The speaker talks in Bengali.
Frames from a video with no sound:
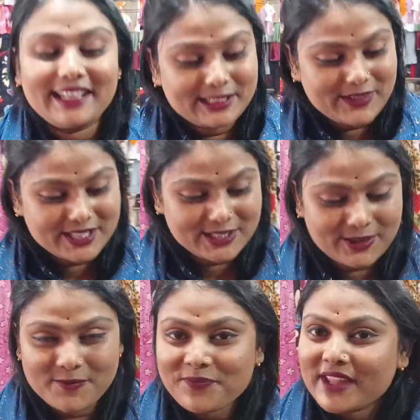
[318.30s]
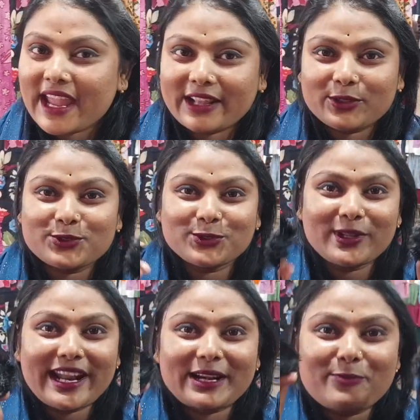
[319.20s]
দেখতে পাচ্ছ তো এত সুন্দর
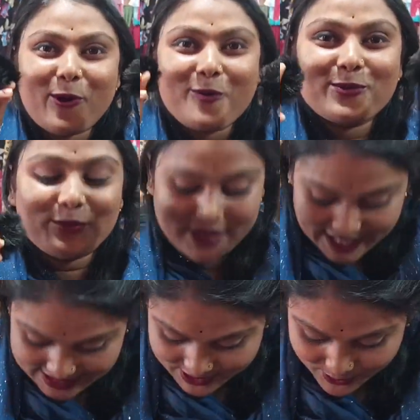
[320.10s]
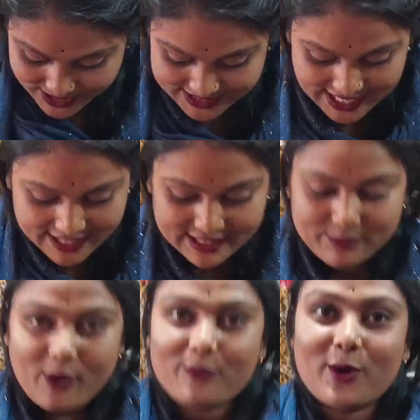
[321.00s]
একটা পম পম দিয়েছে টোটাল চারটে
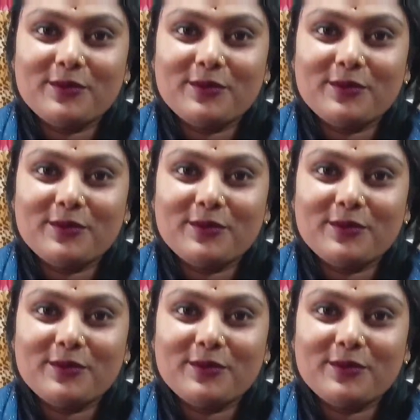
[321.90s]
পম পম